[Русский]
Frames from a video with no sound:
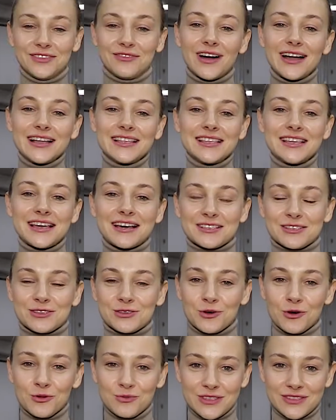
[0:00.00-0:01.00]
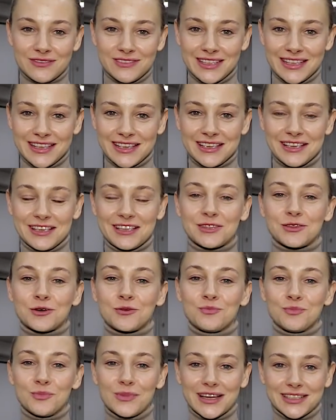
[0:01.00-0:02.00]
Два дня собственники и
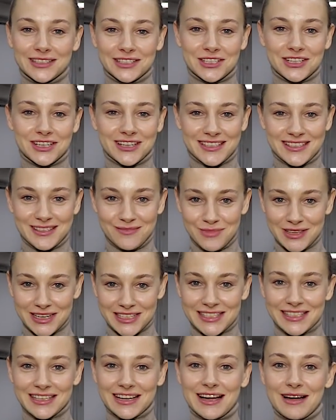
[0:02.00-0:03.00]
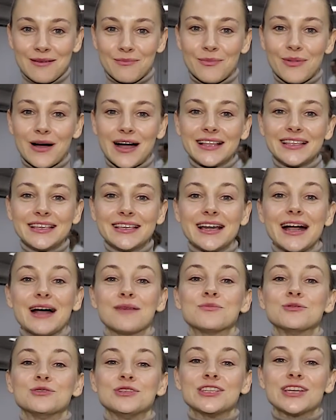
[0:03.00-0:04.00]
топ-менеджеры сибирских компаний
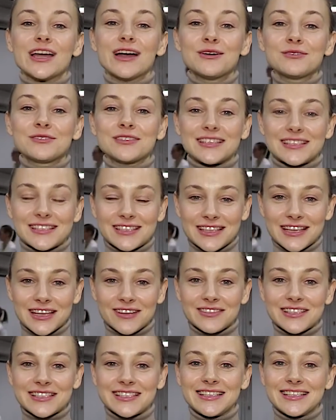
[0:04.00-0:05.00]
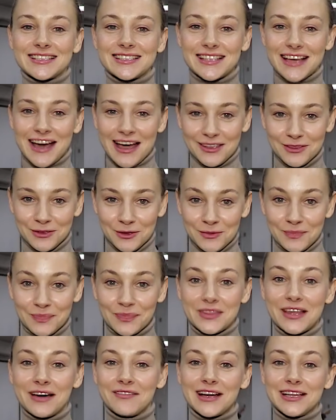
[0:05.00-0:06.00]
обучаются сервис-дизайну.
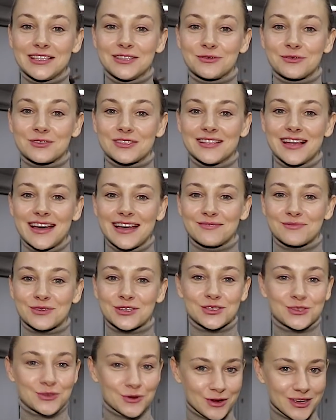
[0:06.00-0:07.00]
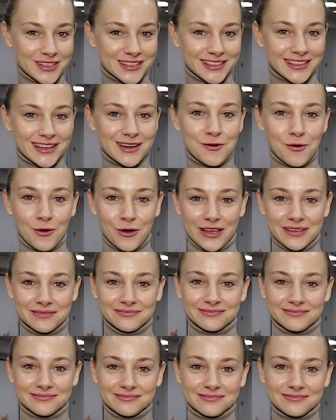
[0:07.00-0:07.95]
Давайте узнаем, что это такое.